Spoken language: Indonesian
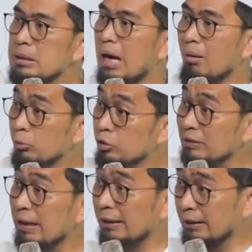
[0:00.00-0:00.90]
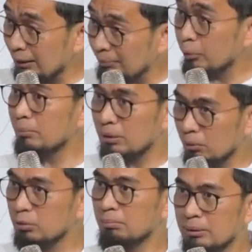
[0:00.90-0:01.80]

yang mustahil pun menurut